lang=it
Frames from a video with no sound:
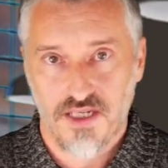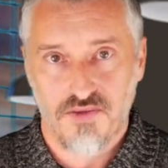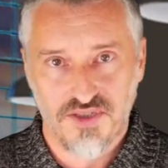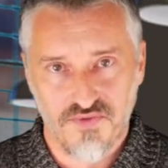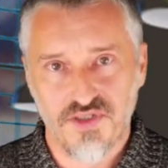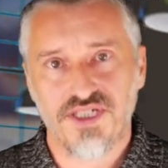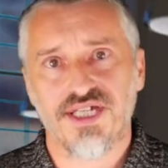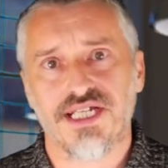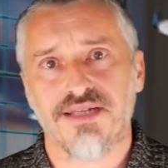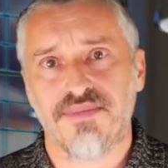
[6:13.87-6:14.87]
Questo vuol
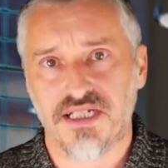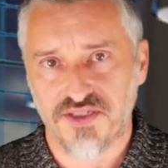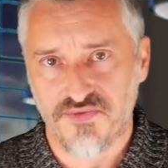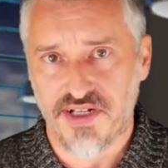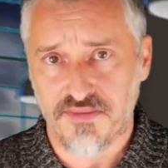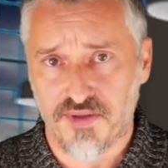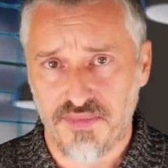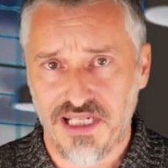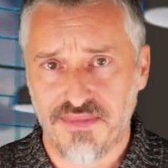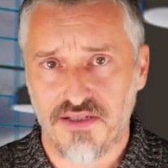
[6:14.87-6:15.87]
dire che per risolvere il
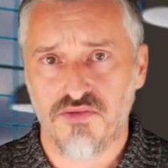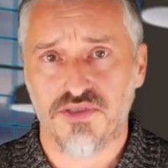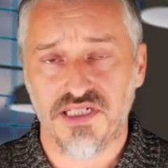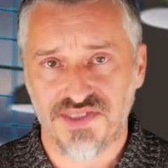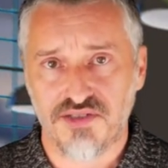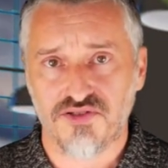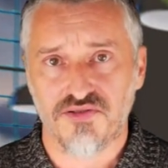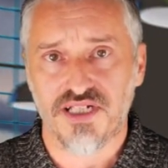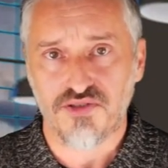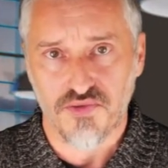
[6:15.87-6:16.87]
problema utilizzando
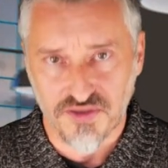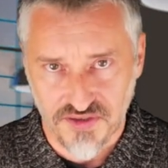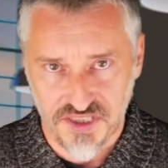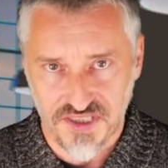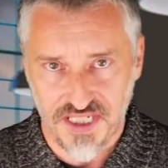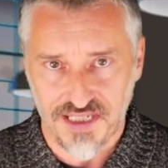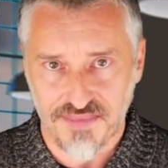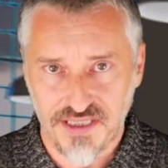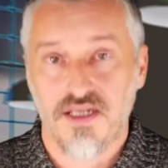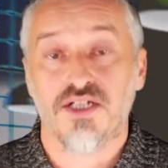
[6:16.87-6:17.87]
soltanto questo sistema